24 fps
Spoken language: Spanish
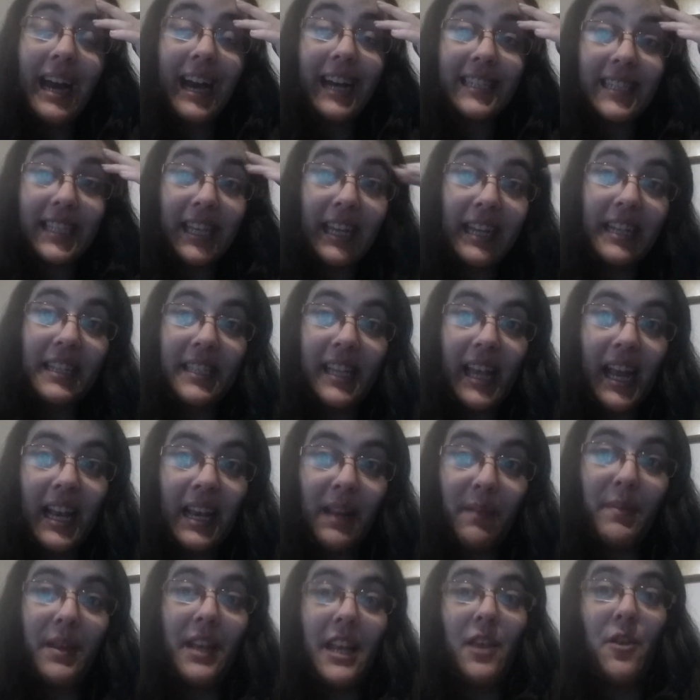Así que se ha
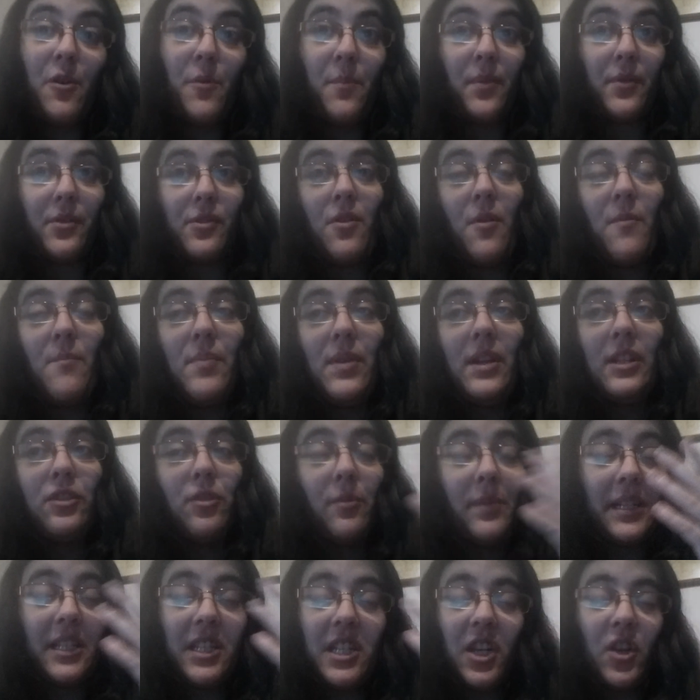eliminado por completo
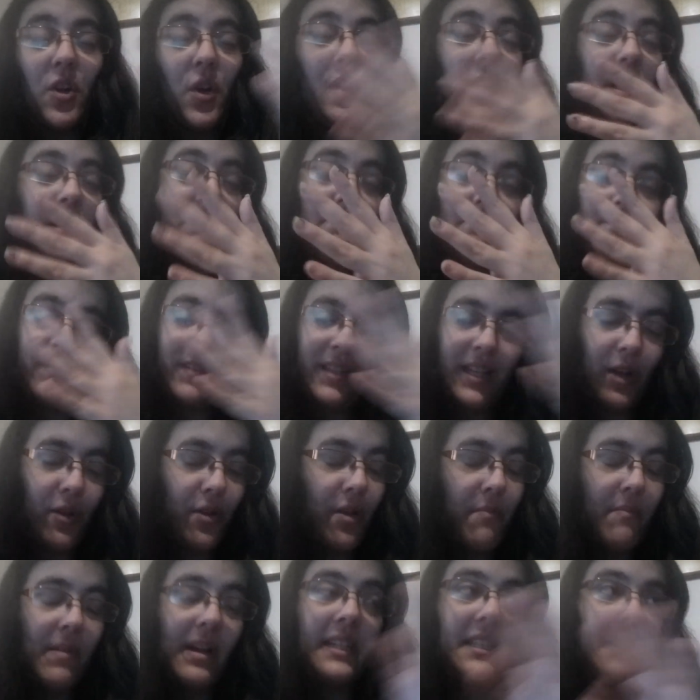Bachikoi. Ya no
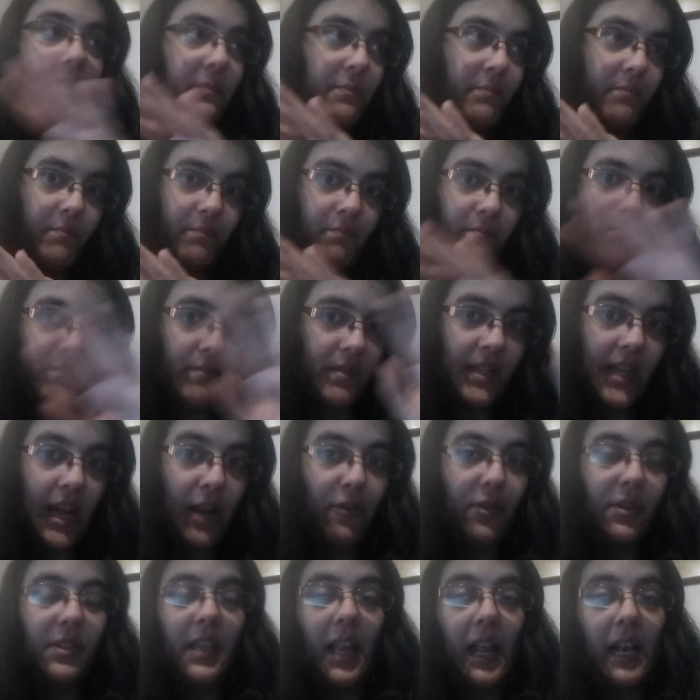hay más. Ya
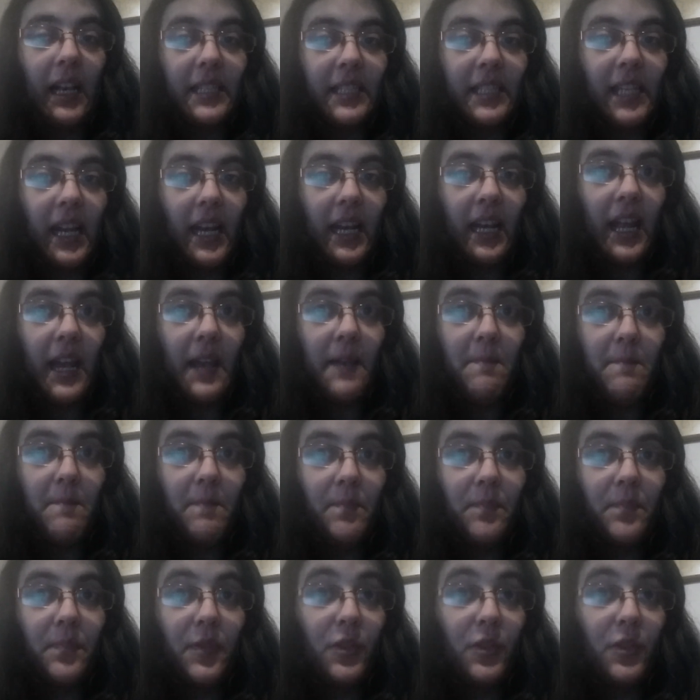no está la serie.